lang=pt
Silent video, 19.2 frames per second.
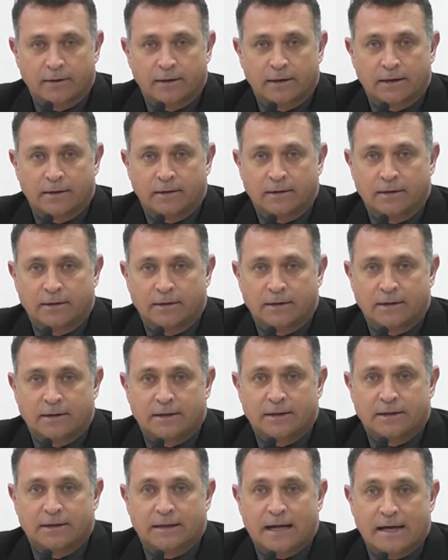de, de
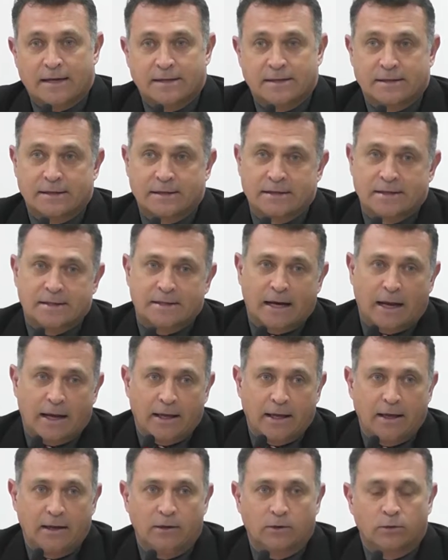estar tá se
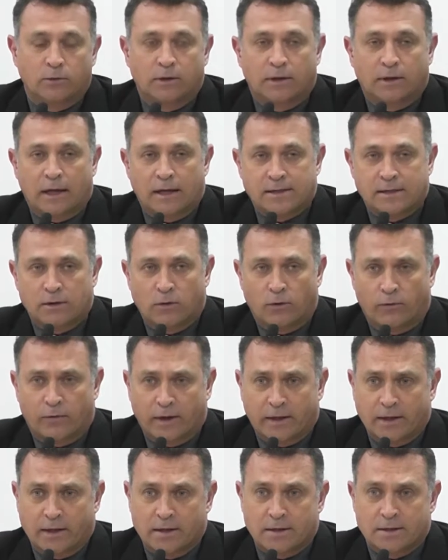distraindo, de tá estar se
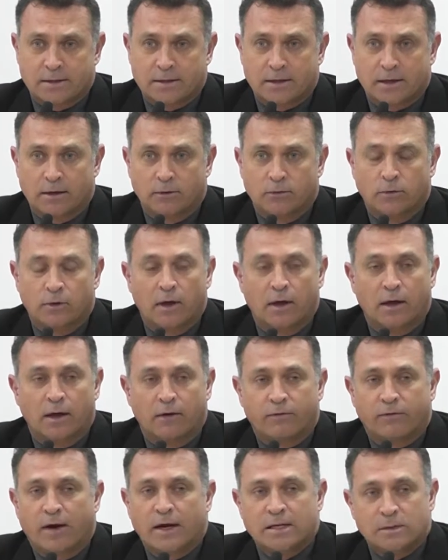confraternizando
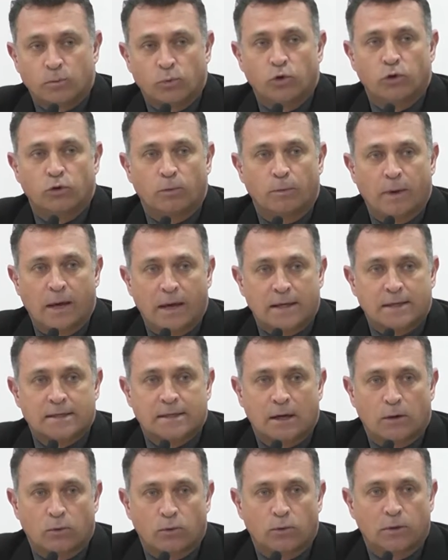e faz muito bem à
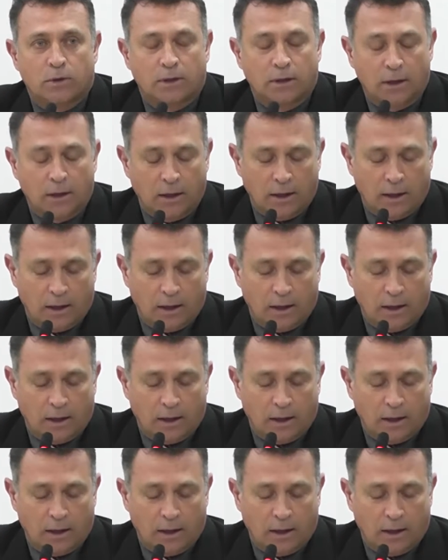saúde